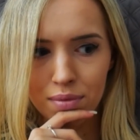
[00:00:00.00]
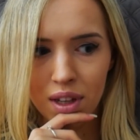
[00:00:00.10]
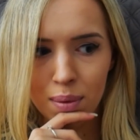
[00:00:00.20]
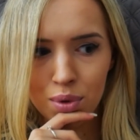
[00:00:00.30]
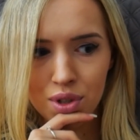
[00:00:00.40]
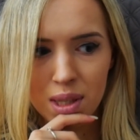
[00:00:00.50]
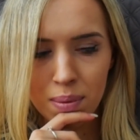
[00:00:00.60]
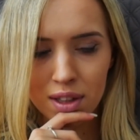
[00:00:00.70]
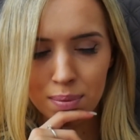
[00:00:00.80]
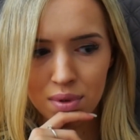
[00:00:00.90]
Jak możesz
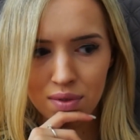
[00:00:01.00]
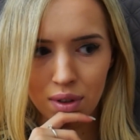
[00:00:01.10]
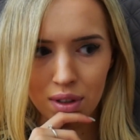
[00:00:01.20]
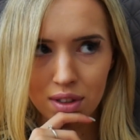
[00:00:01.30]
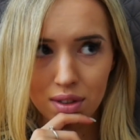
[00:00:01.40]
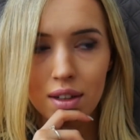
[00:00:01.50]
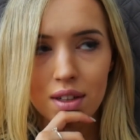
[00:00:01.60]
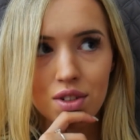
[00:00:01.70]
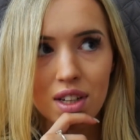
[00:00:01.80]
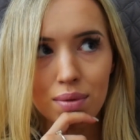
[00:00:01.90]
sobie na to pozwolić?
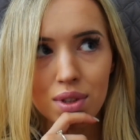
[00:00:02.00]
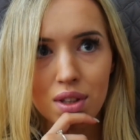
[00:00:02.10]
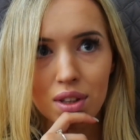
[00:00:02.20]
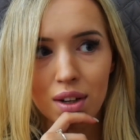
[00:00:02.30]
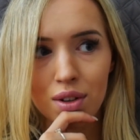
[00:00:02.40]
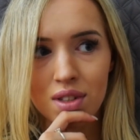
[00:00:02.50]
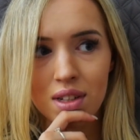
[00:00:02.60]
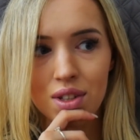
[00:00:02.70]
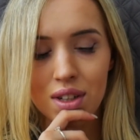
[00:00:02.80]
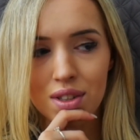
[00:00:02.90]
I zaczęłam, wiecie, to tak
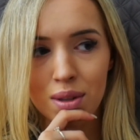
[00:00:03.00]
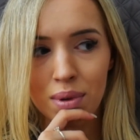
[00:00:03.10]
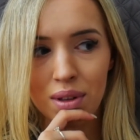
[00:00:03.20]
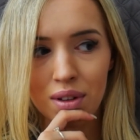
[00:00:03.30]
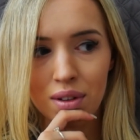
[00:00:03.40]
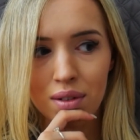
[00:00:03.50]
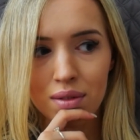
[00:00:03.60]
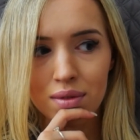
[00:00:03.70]
rozliczać sobie to,